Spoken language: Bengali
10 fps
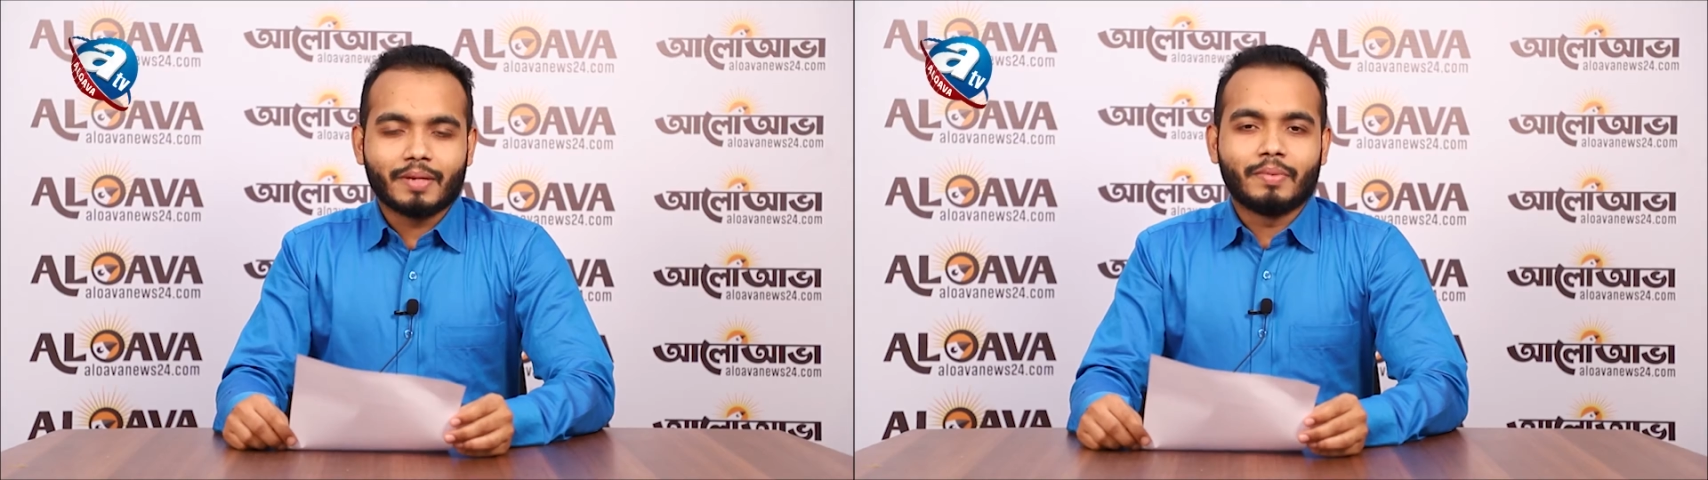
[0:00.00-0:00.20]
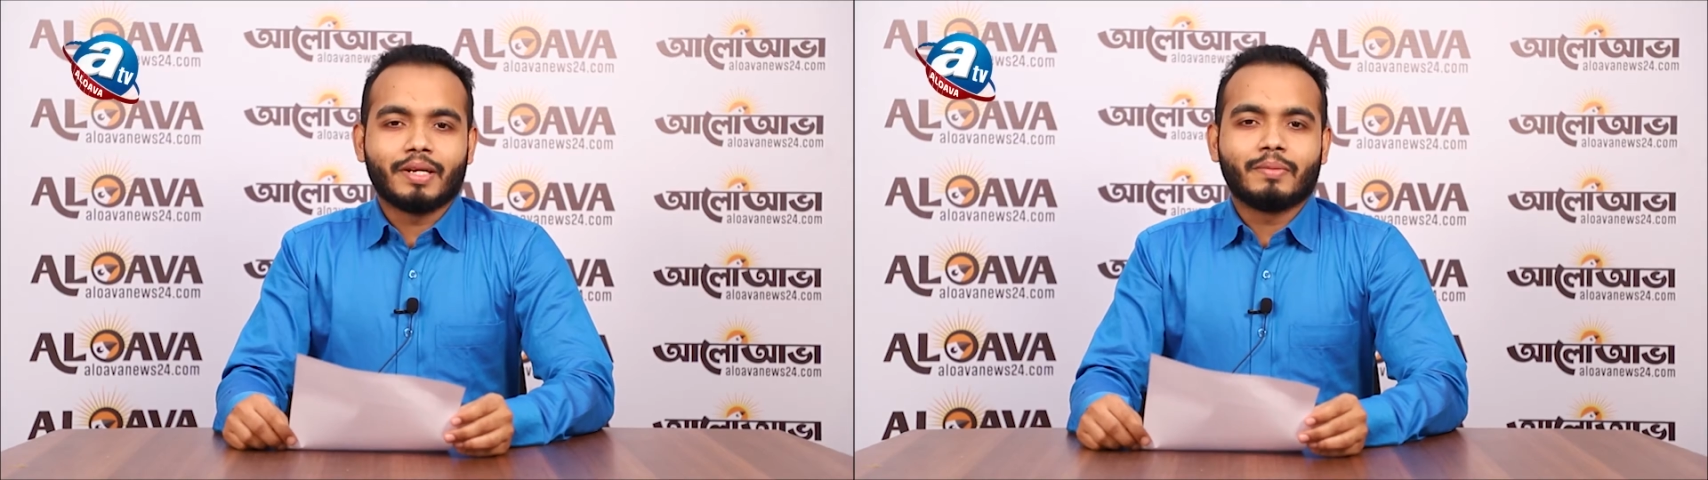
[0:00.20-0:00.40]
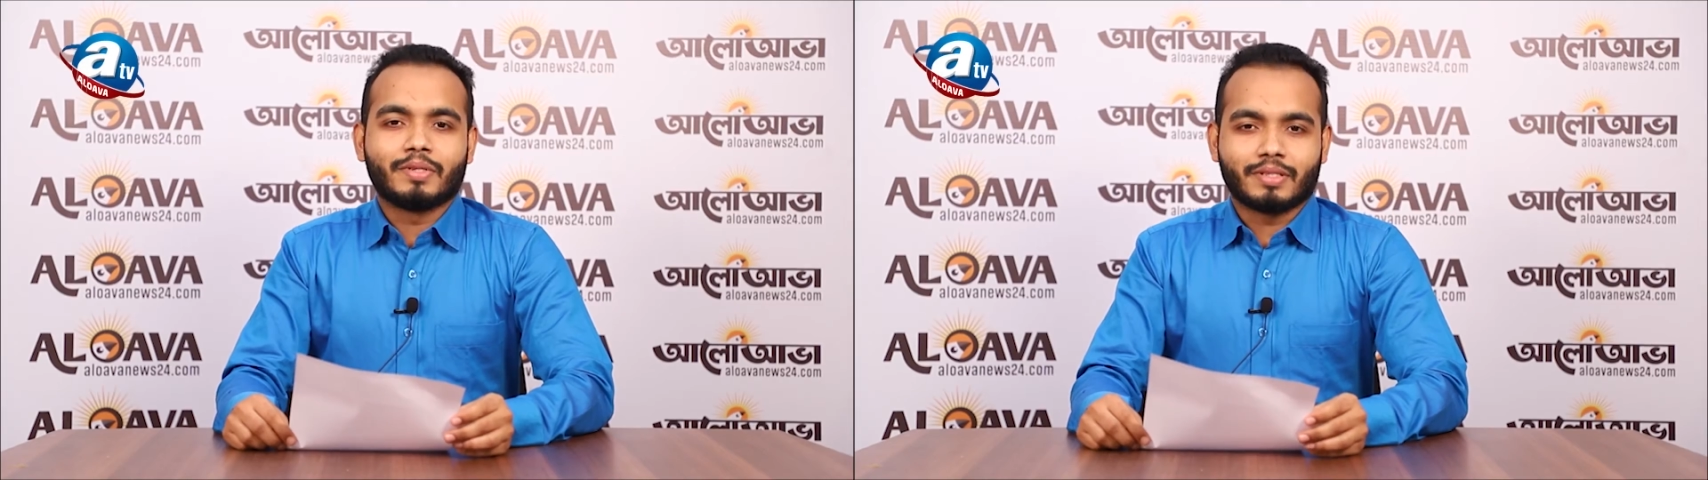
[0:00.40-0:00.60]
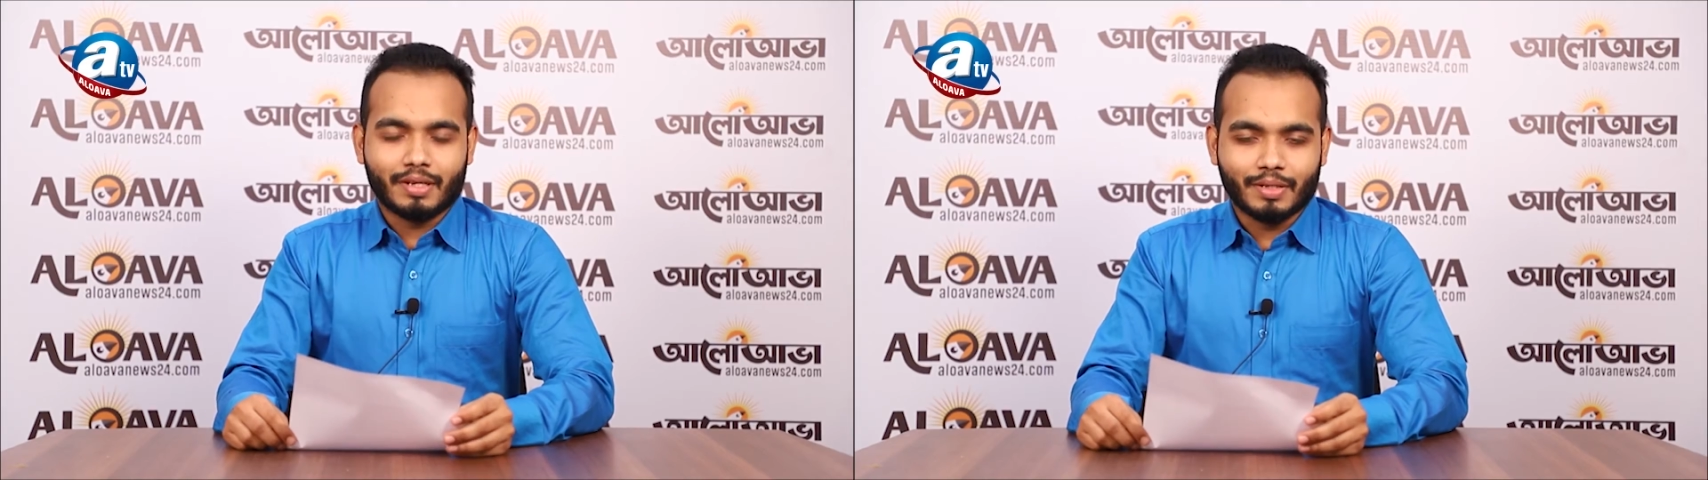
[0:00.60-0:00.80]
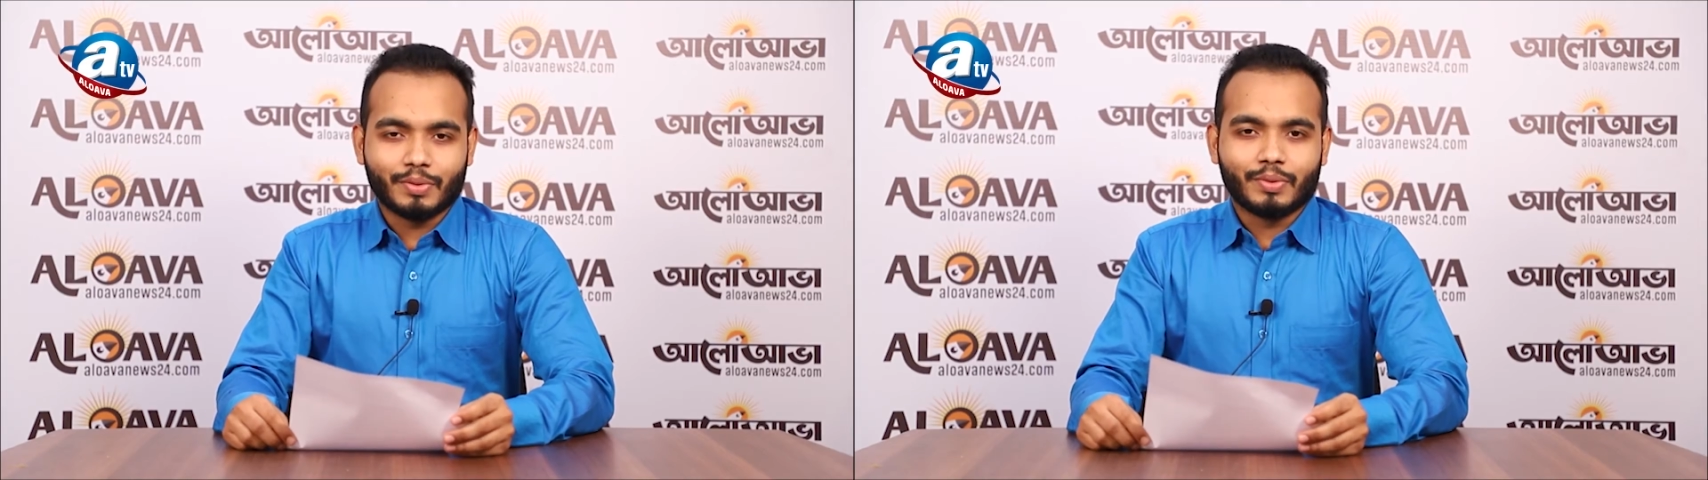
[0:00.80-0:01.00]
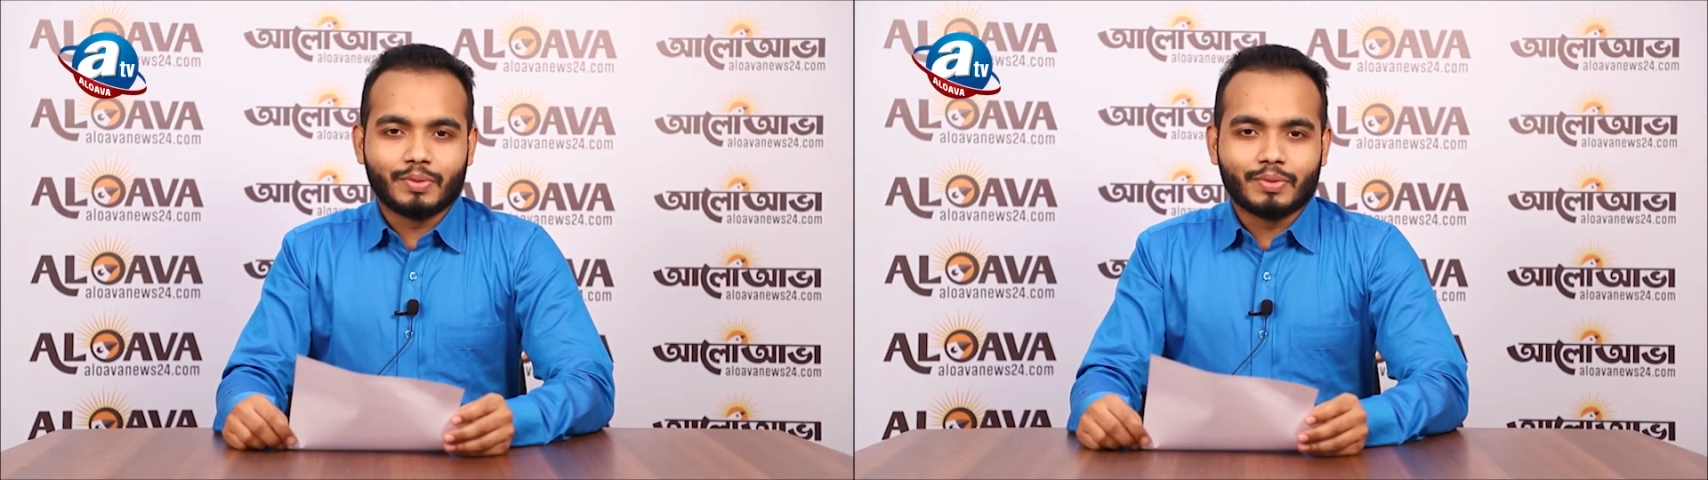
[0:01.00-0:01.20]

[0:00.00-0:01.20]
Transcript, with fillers: এবারে বিস্তারিত